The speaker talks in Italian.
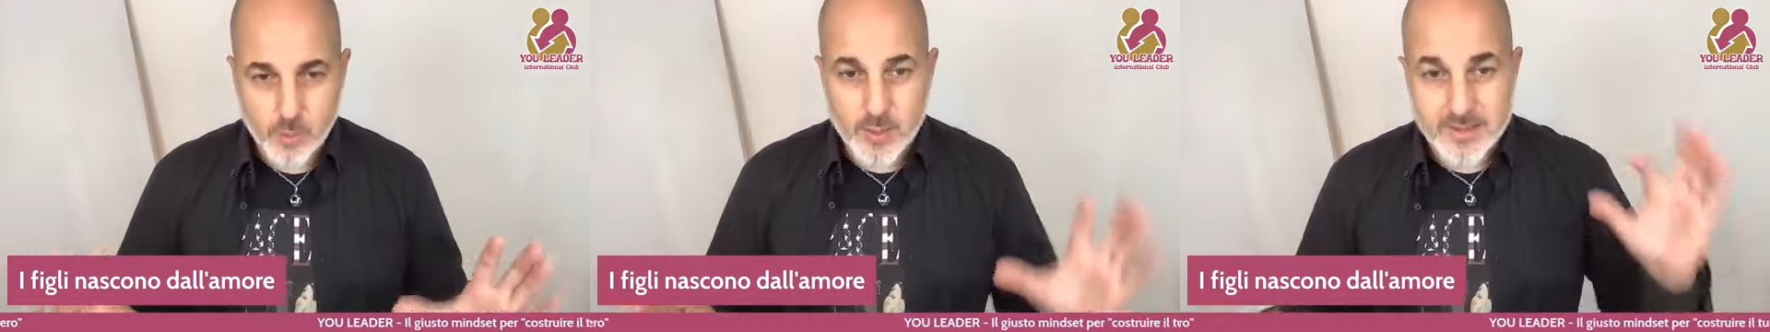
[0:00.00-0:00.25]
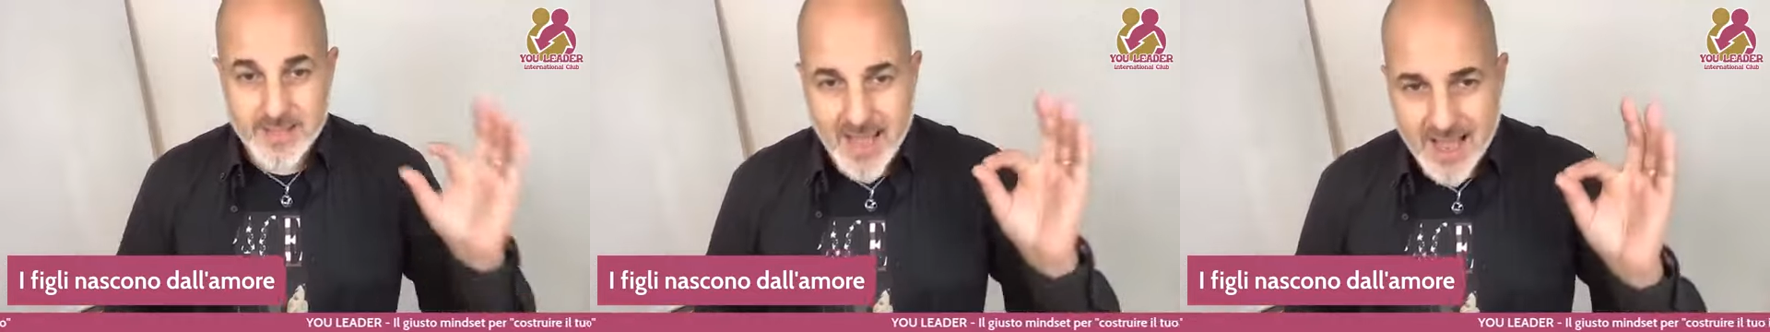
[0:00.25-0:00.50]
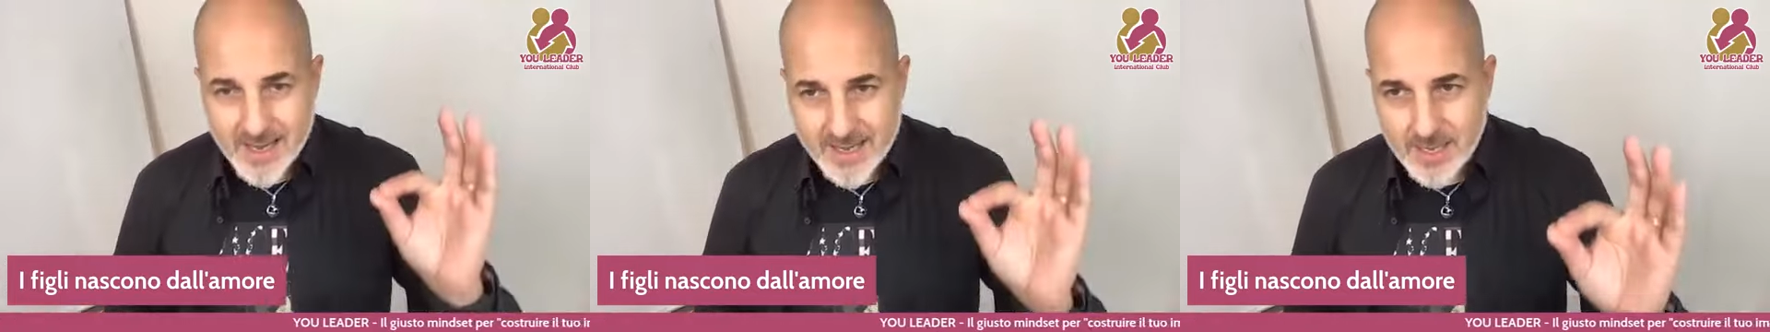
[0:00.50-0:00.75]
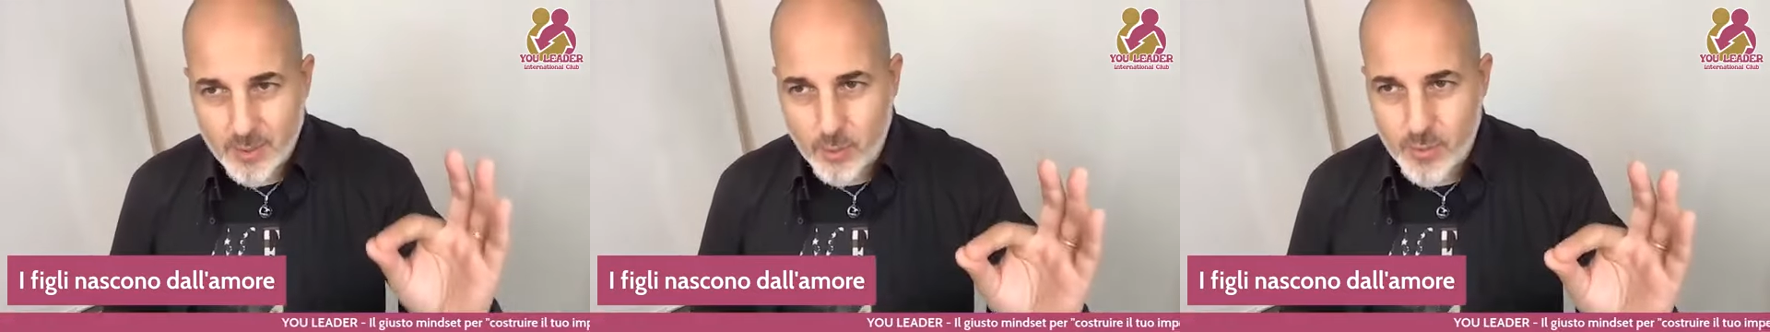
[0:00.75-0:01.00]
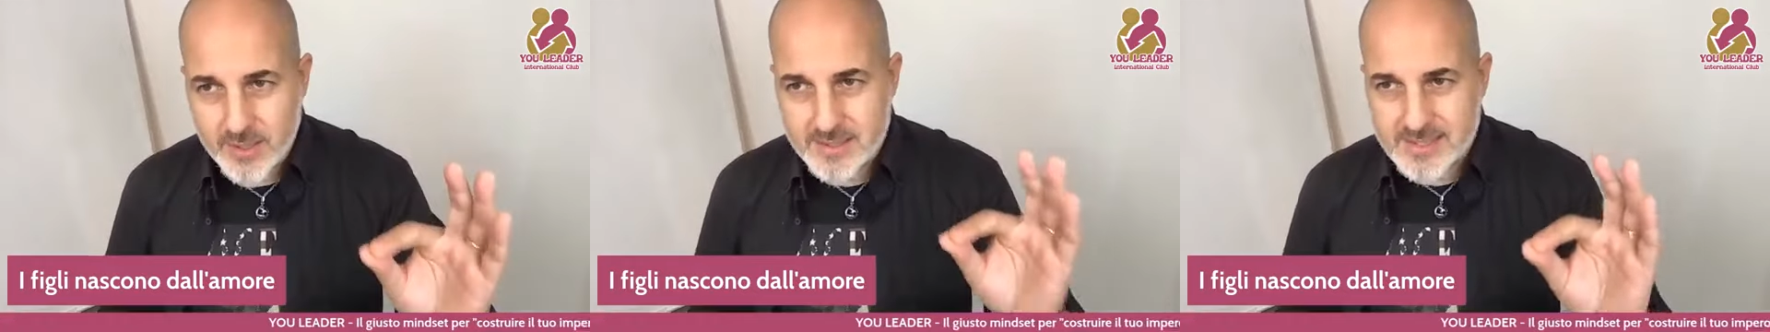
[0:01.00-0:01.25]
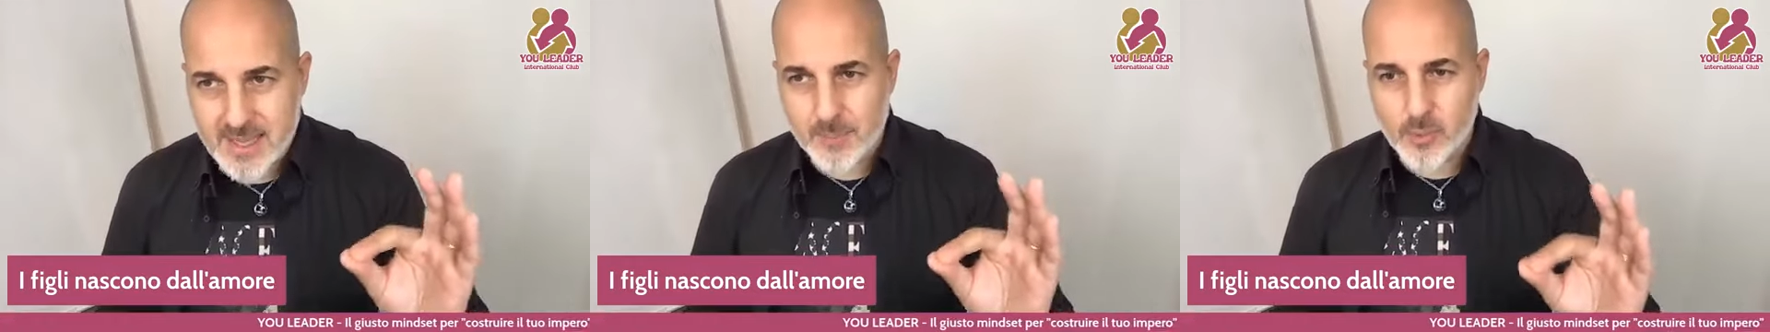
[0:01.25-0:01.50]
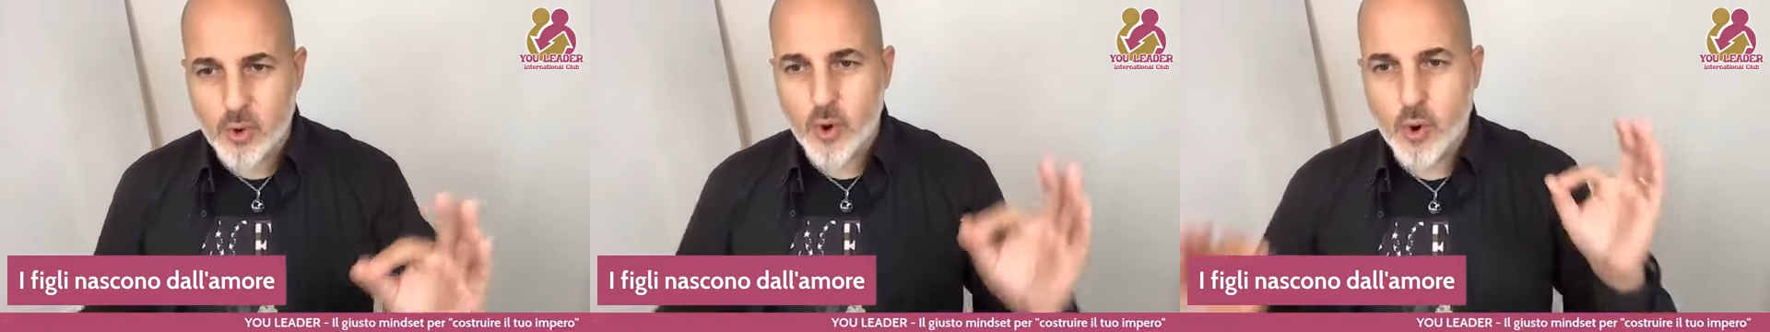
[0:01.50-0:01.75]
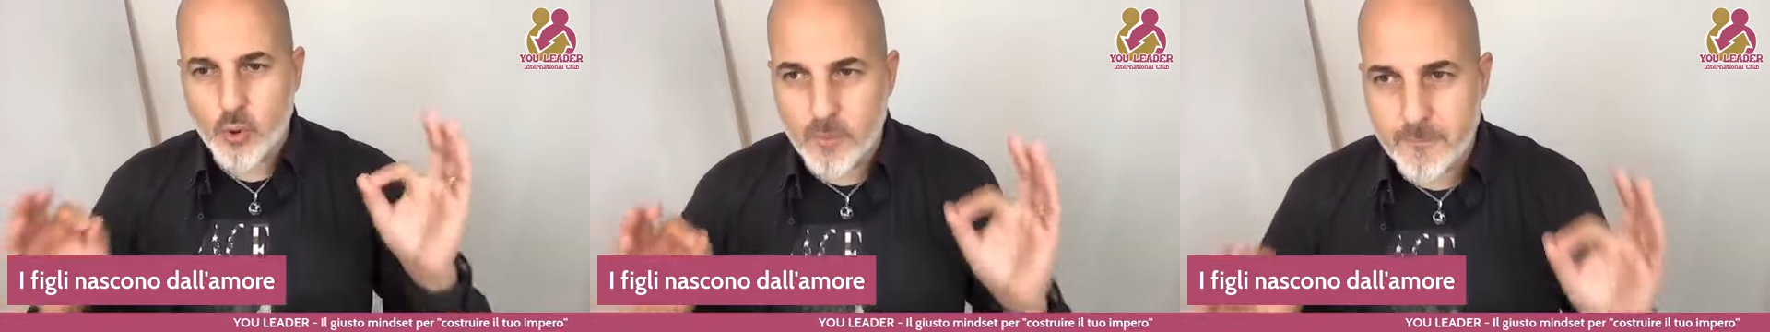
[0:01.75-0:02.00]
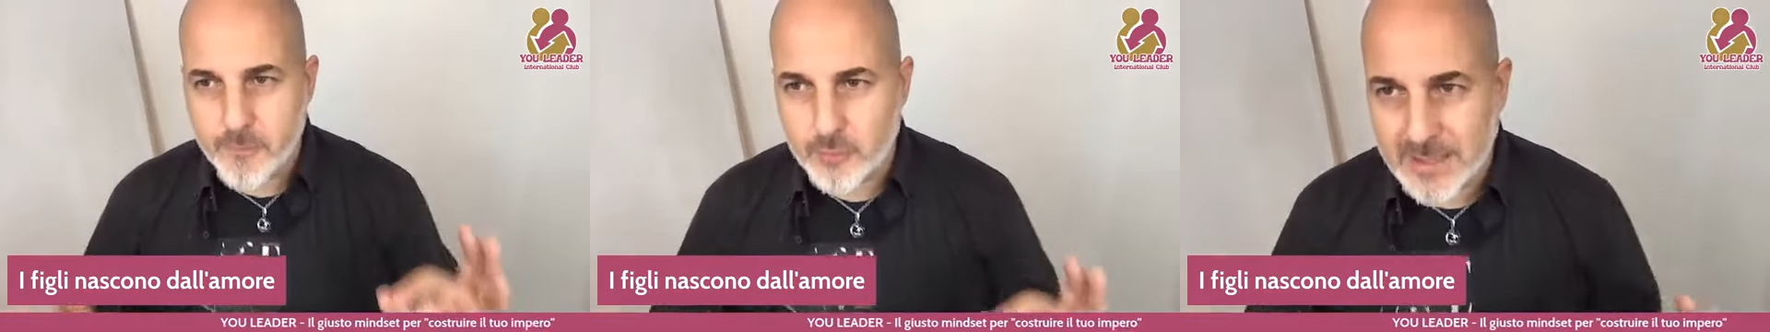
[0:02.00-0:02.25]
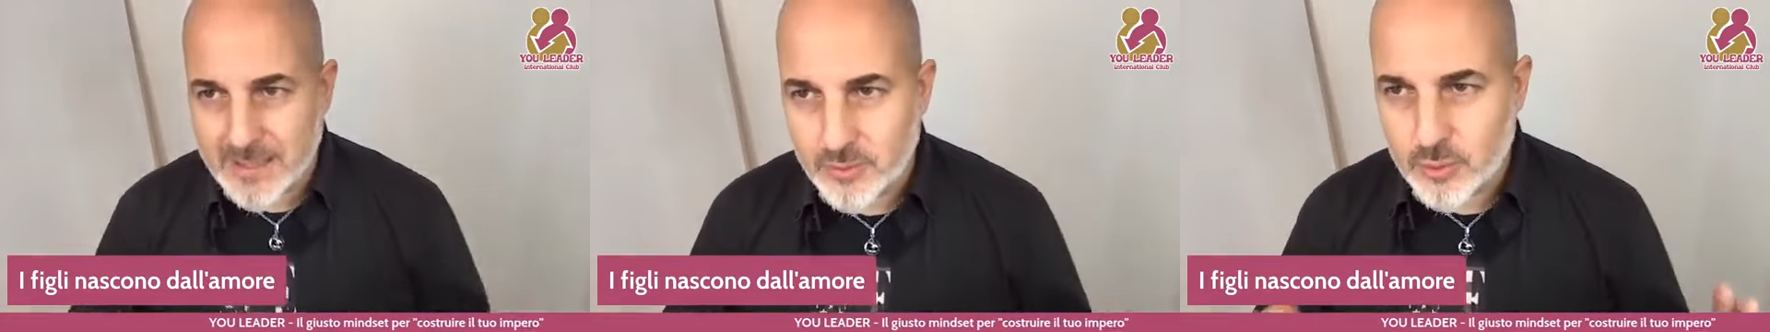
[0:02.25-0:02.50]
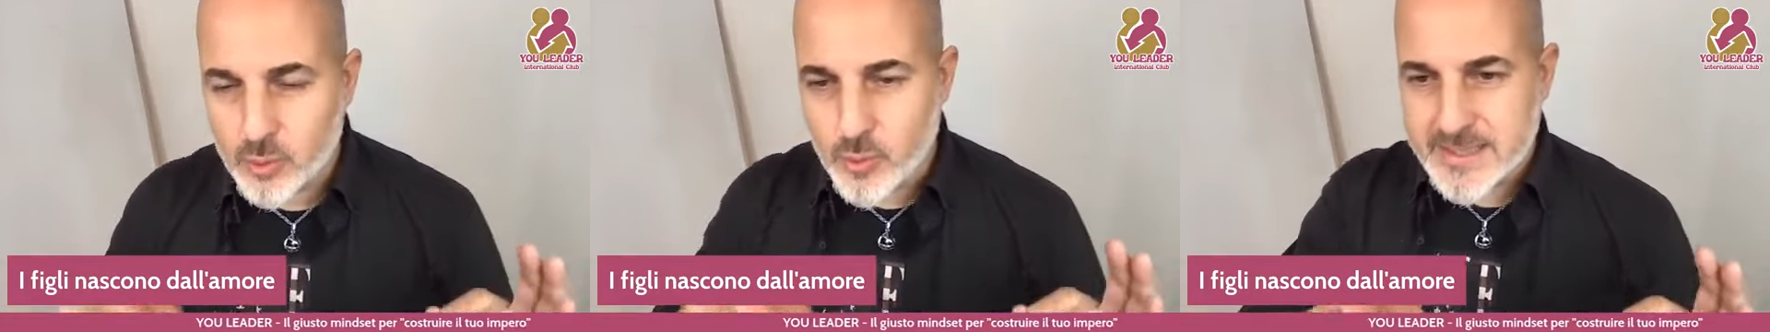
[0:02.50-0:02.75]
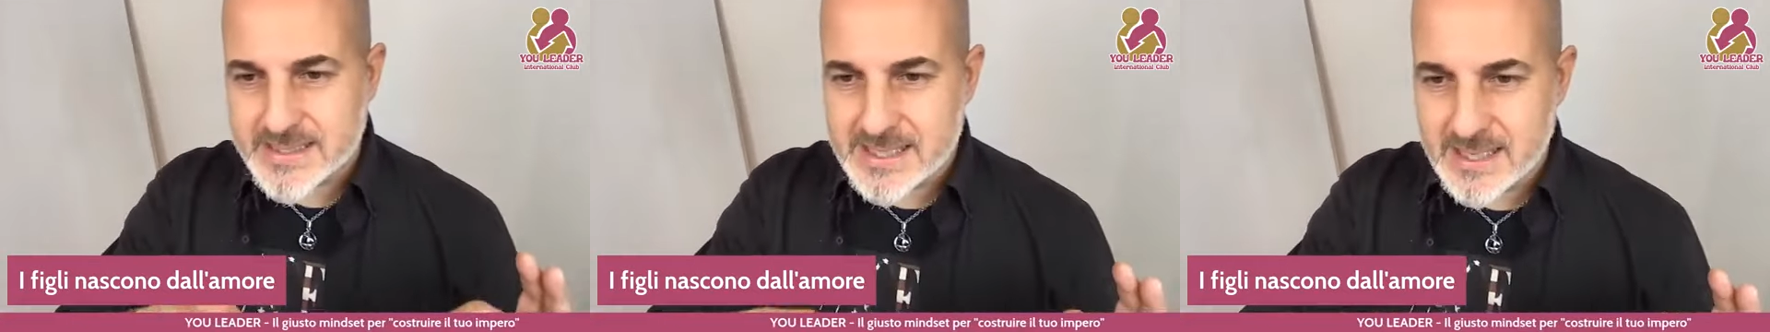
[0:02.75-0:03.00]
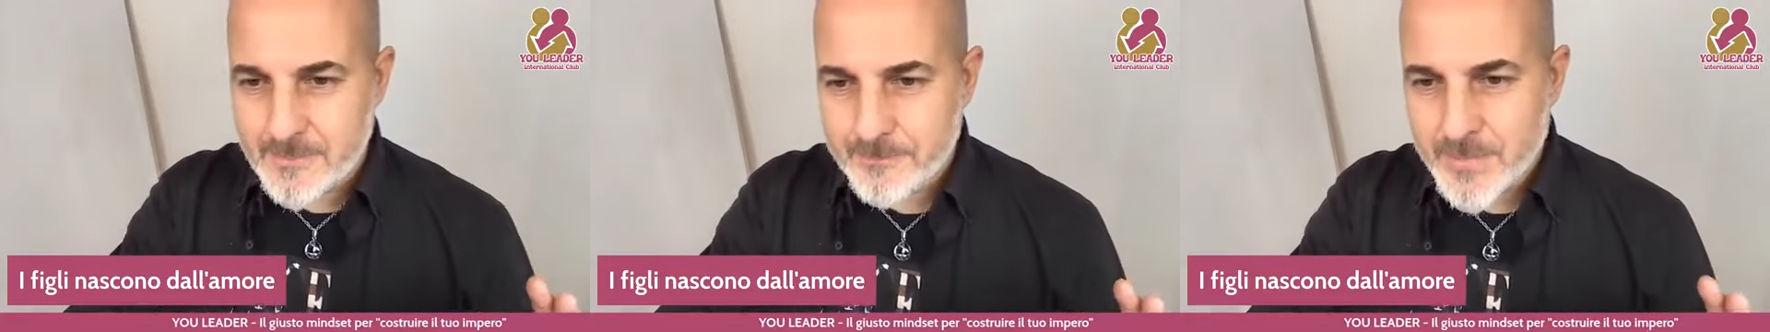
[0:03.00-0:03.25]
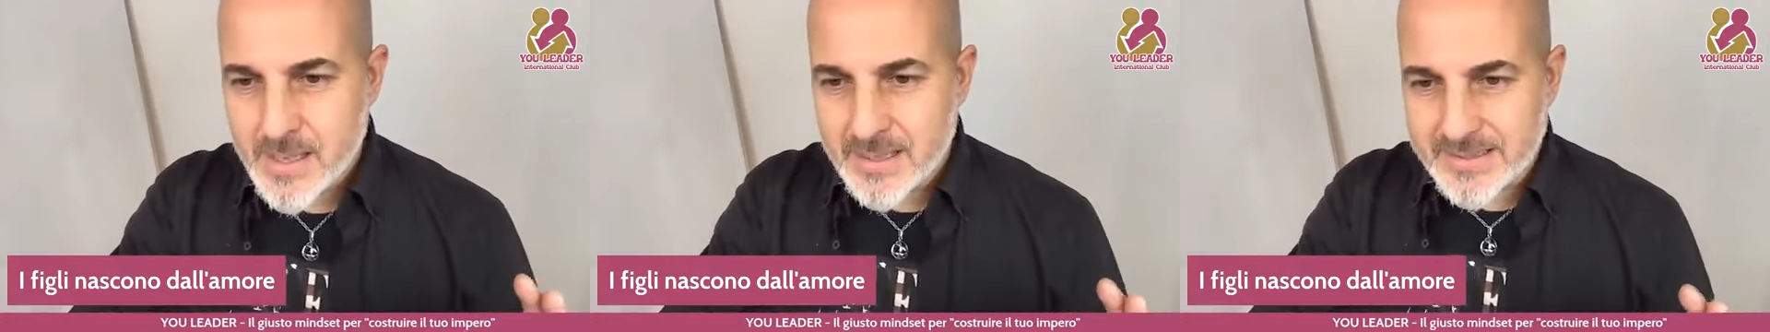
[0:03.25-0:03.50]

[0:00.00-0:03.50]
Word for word: Quindi anche qui stiamo confutando questa